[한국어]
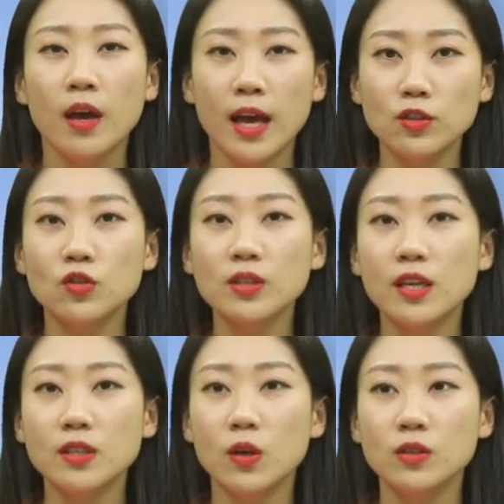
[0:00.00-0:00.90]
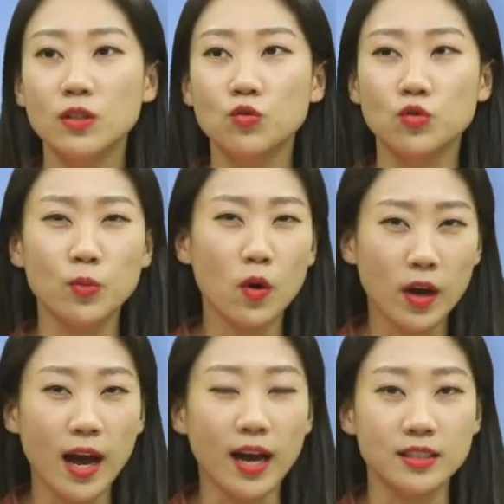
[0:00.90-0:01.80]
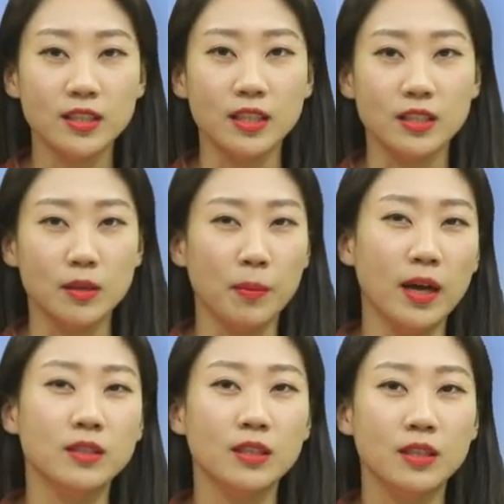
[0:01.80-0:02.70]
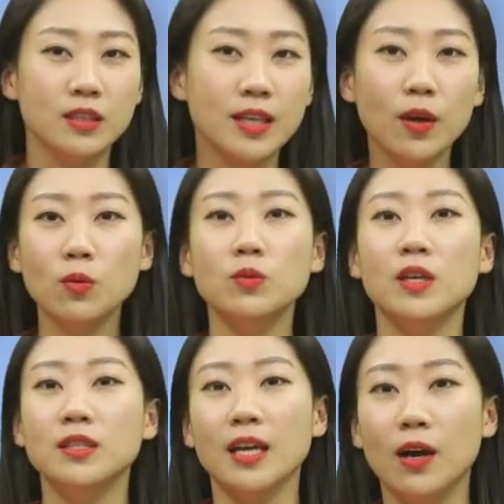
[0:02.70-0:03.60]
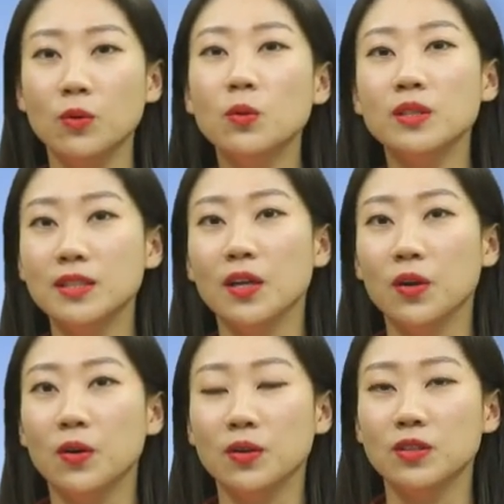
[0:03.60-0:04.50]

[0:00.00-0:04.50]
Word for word: 한국에서는 우버가 아직 이제 많이 사용되지 않고 있어요.